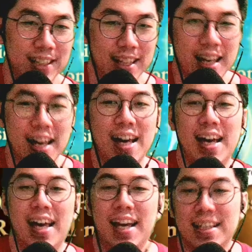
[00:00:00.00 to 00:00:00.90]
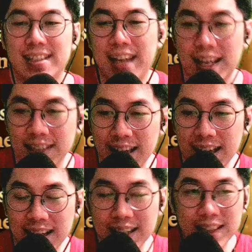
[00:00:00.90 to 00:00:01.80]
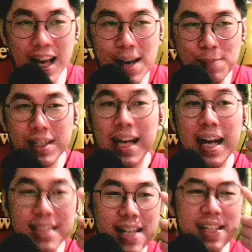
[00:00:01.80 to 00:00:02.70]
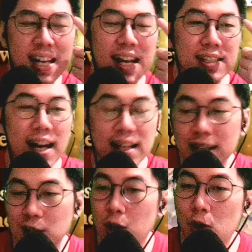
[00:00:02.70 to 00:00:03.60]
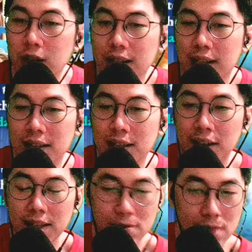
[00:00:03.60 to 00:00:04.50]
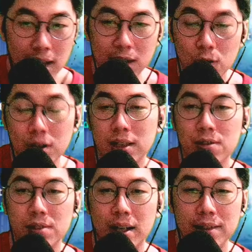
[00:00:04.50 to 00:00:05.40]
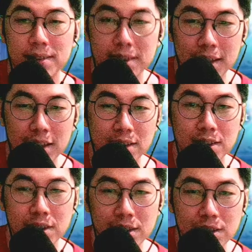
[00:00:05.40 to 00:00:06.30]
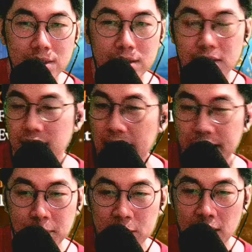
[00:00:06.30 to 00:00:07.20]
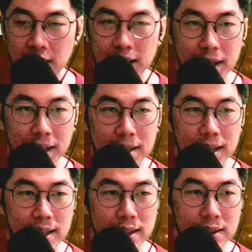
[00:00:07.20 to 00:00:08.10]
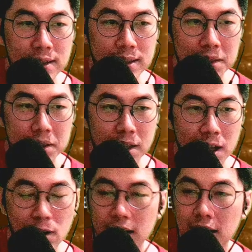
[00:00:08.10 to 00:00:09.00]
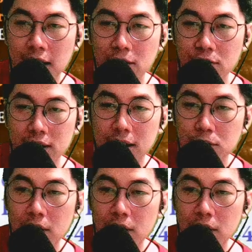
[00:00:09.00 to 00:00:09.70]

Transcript: ya saatnya kita menggaca sekarang saatnya gue hoki deh kayaknya gue lagi hoki terus kan di sini ya nggak ada yang baru lagi ya kayaknya ya. e, kalau ada yang kelewat ya udah